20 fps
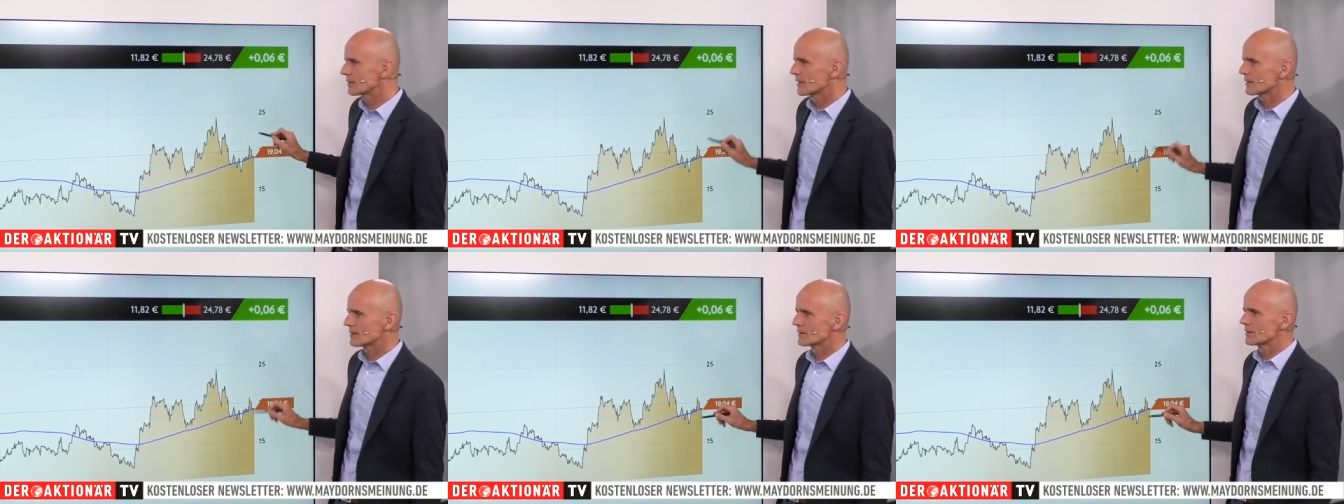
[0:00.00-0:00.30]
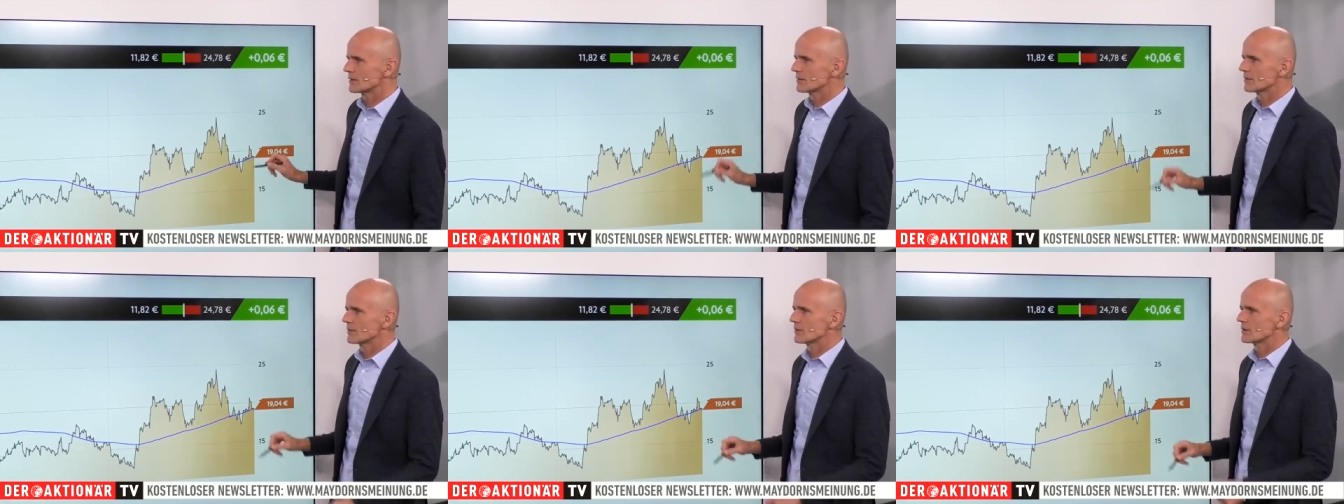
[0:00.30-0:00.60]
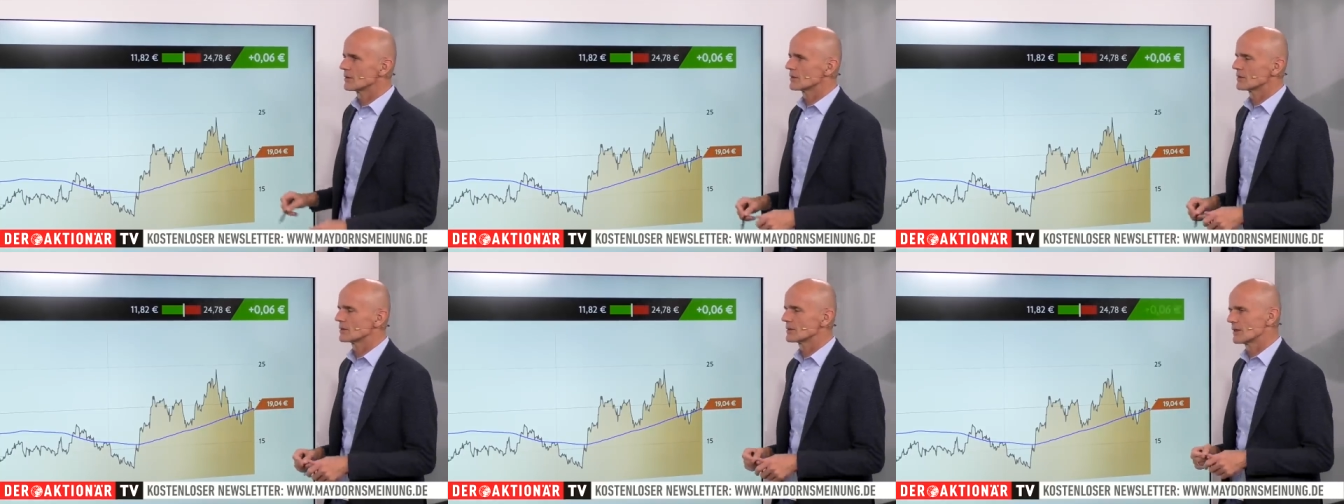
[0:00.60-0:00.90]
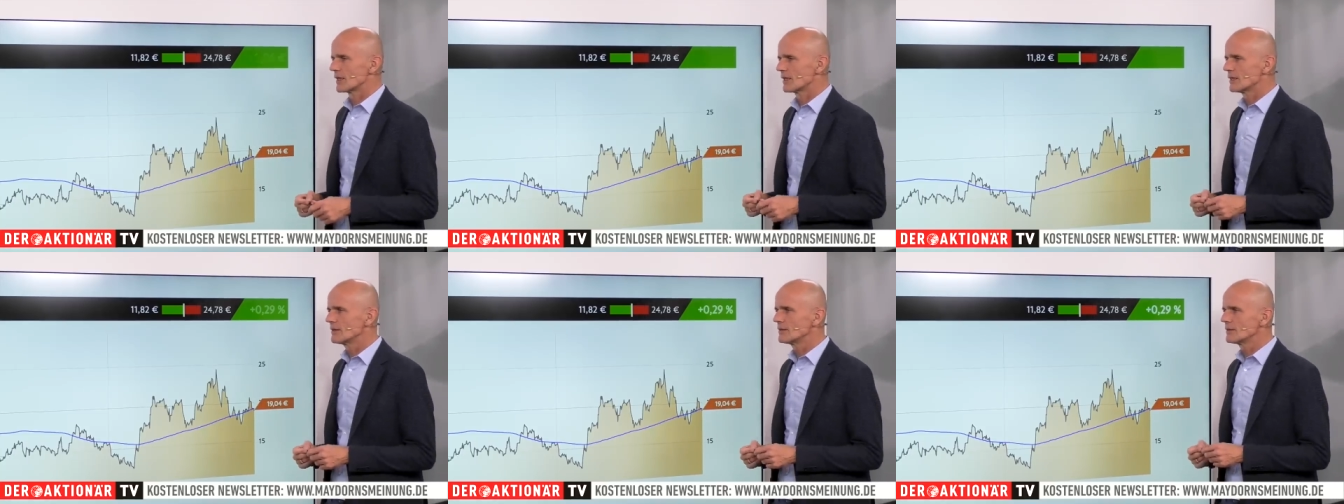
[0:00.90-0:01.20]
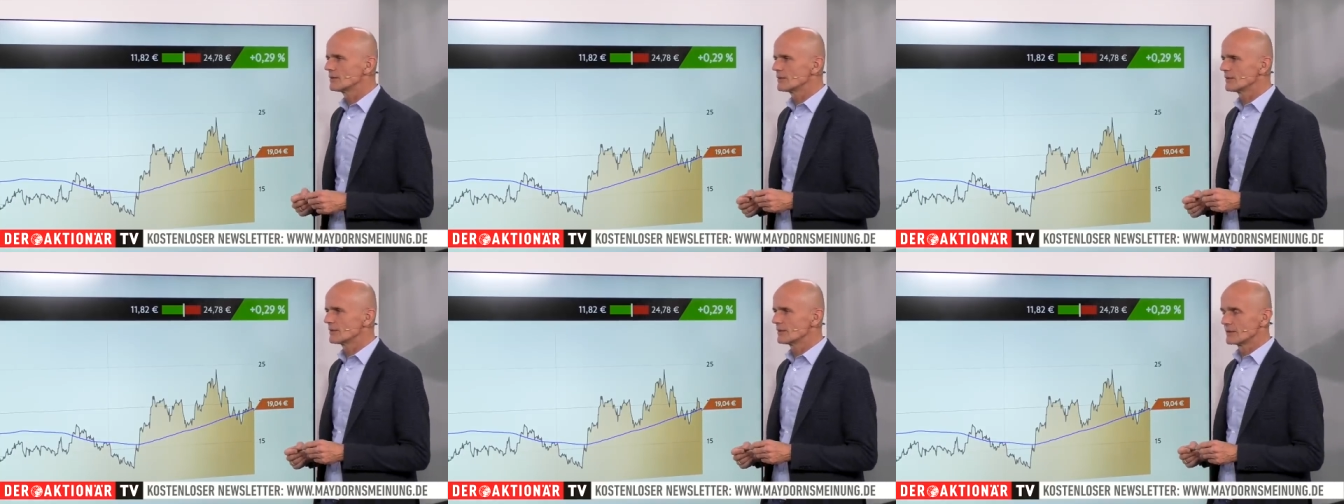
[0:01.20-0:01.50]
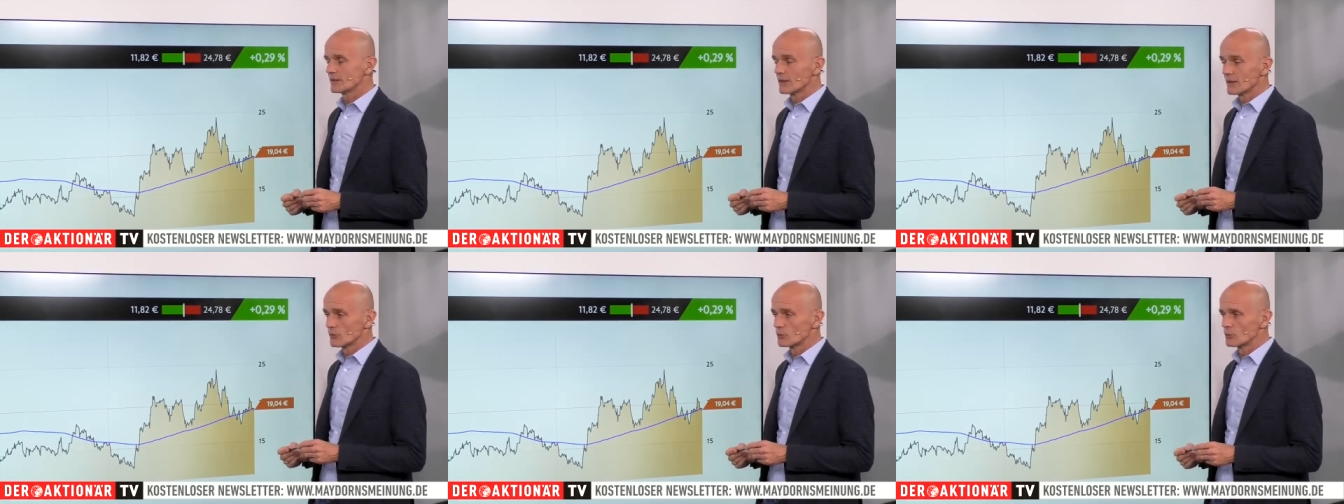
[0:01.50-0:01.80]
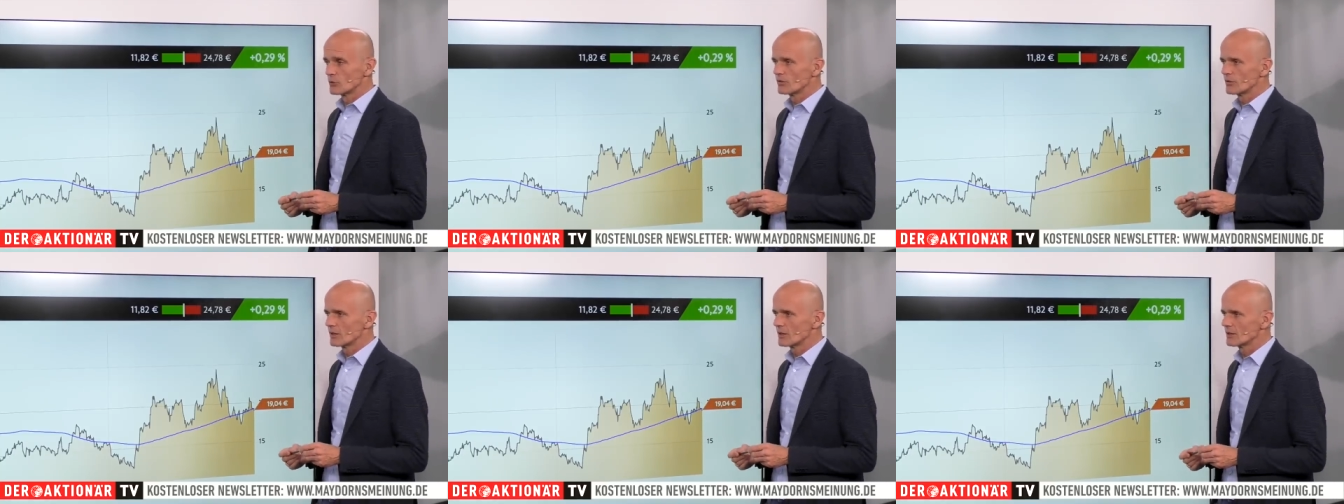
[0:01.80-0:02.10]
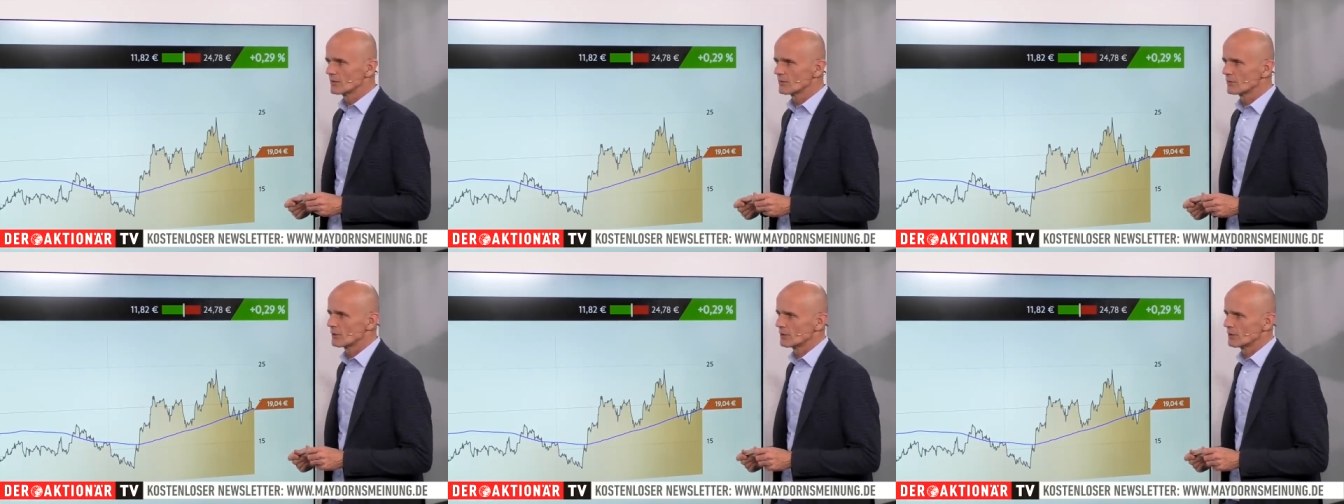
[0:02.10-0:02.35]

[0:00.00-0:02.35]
nach den äh, Zahlen, die sehr gut waren.